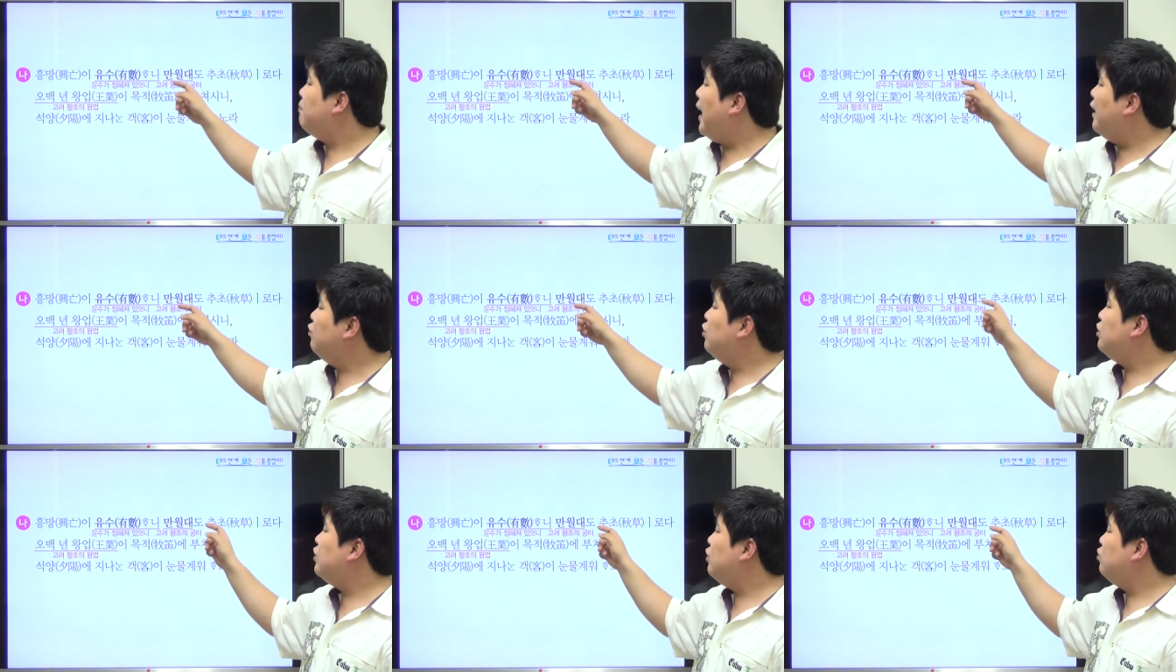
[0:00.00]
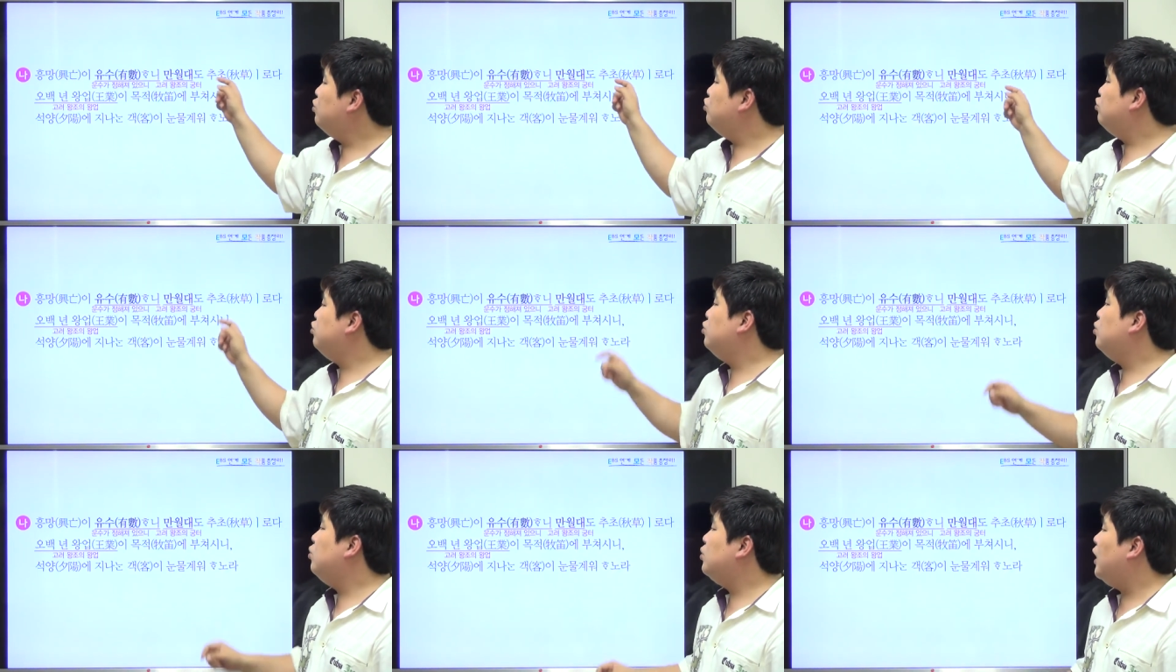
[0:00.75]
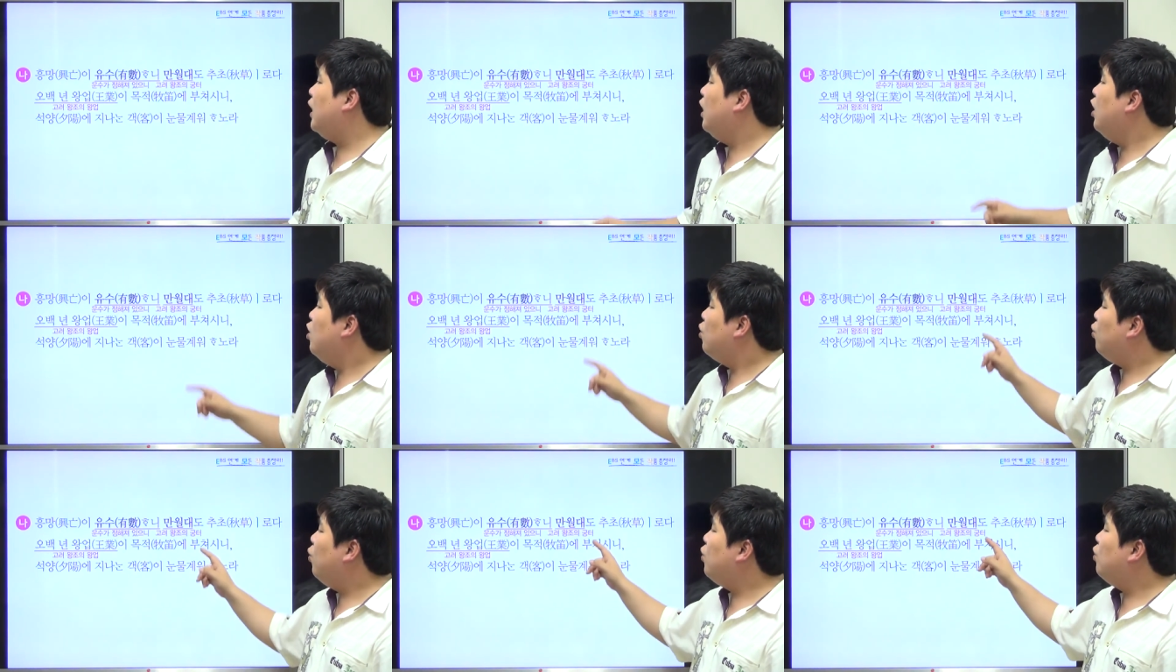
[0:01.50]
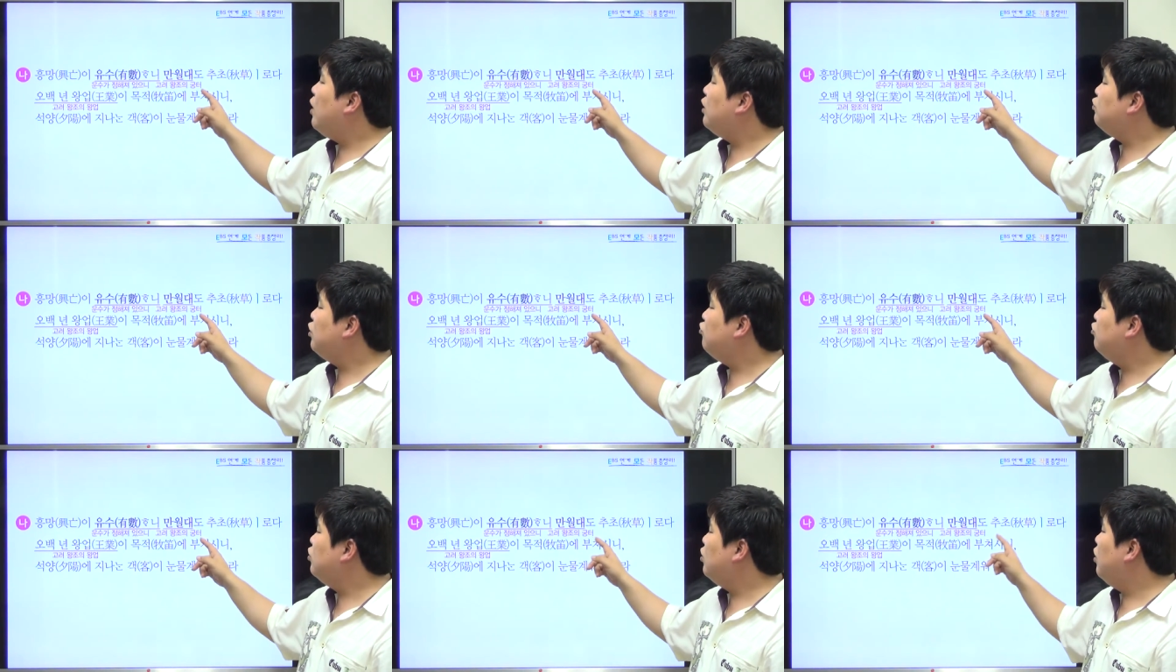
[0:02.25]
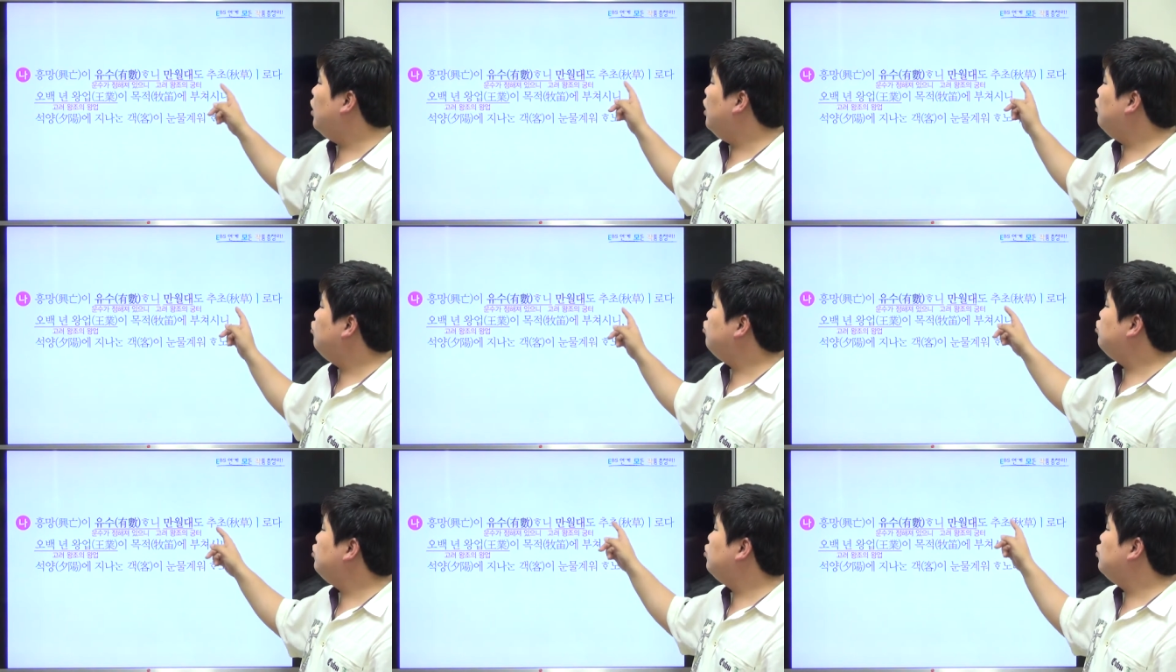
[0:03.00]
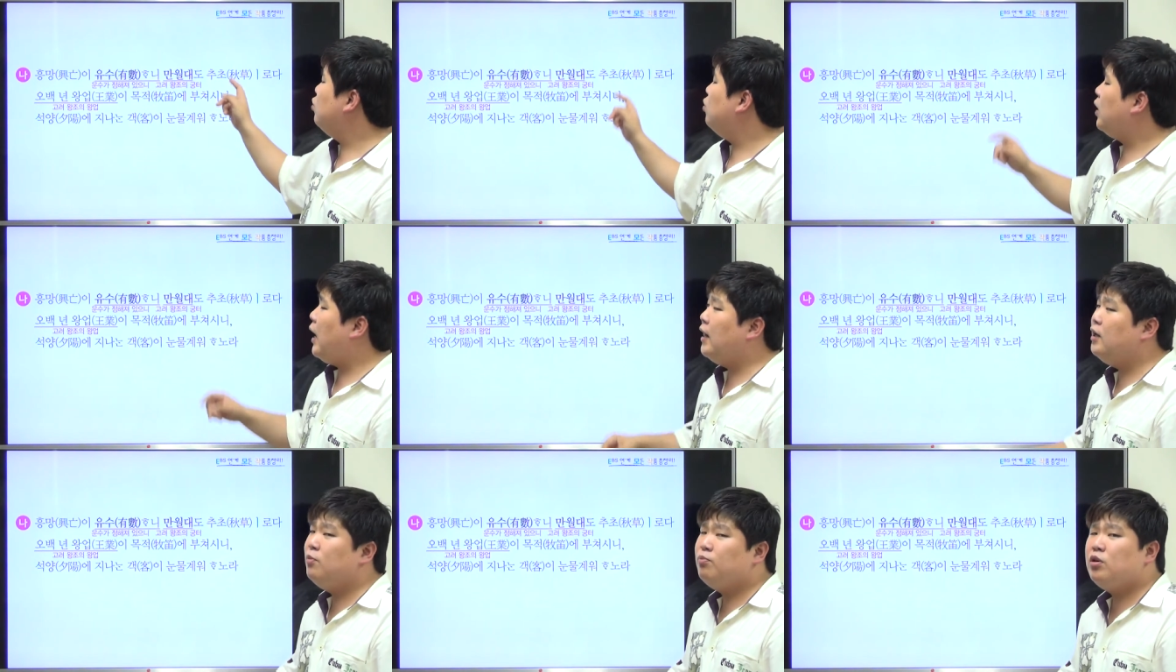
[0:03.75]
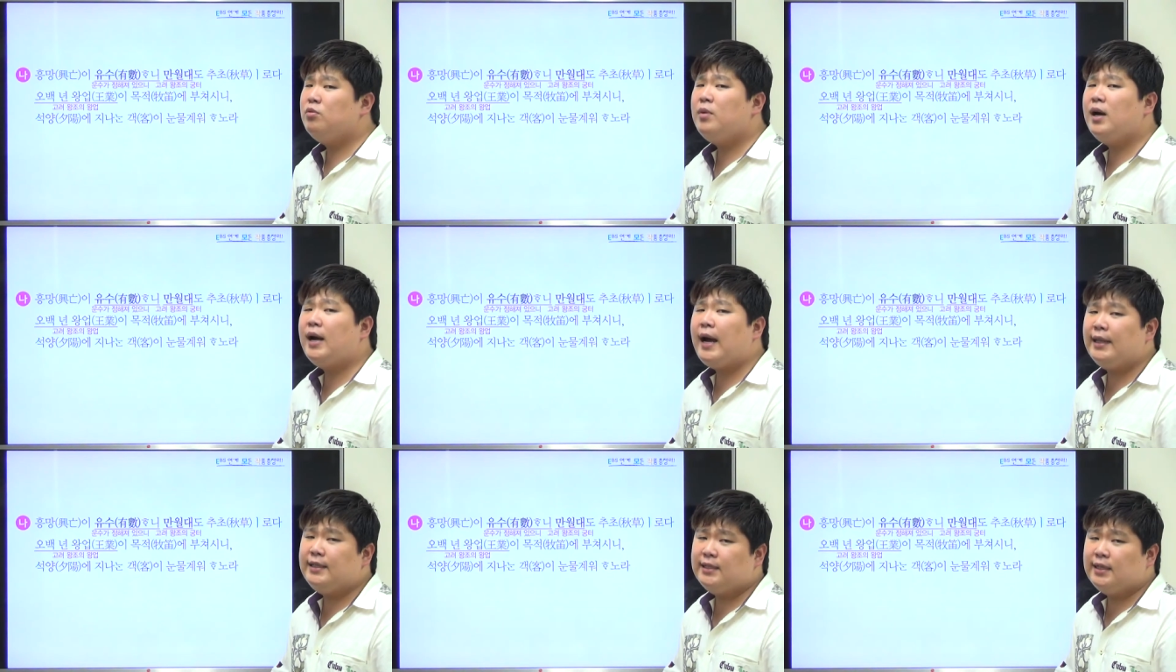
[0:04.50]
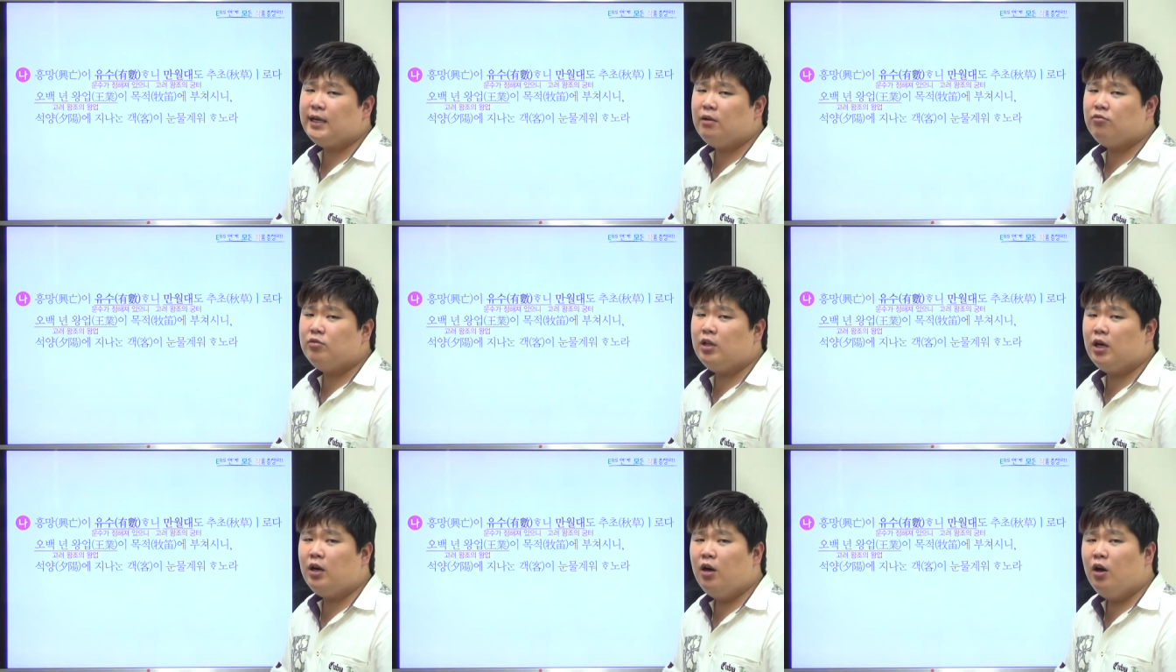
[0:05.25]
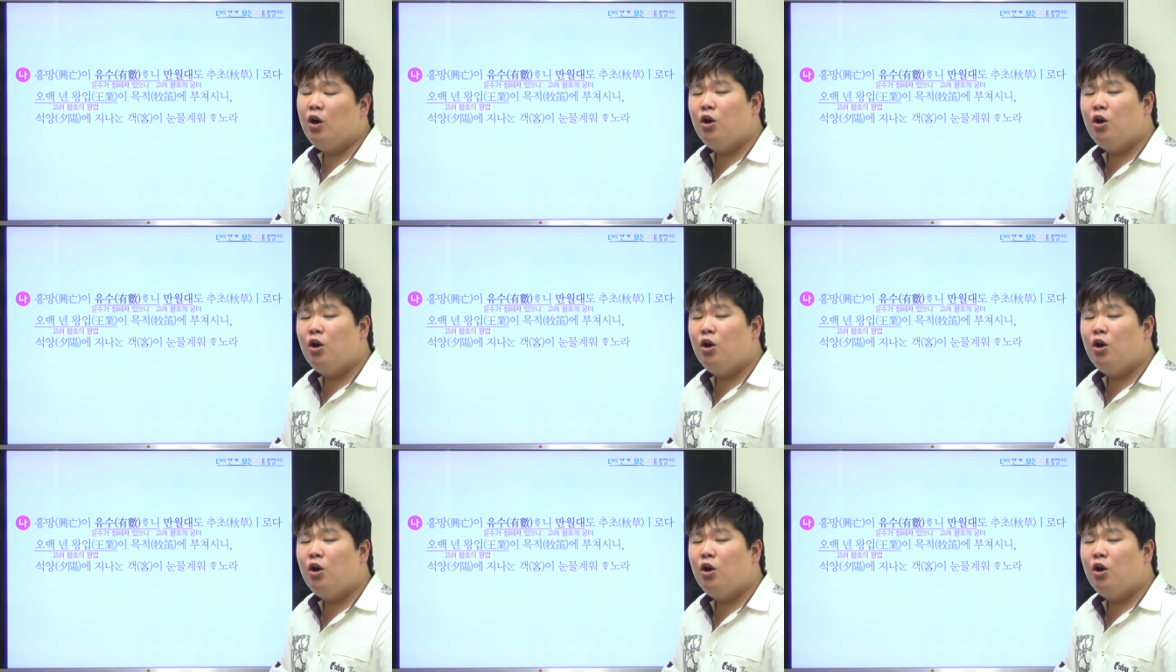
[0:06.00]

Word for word: 만올 때도 추초로다. 고려 왕조의 궁터에 추초 가을 풀만 가득하구나.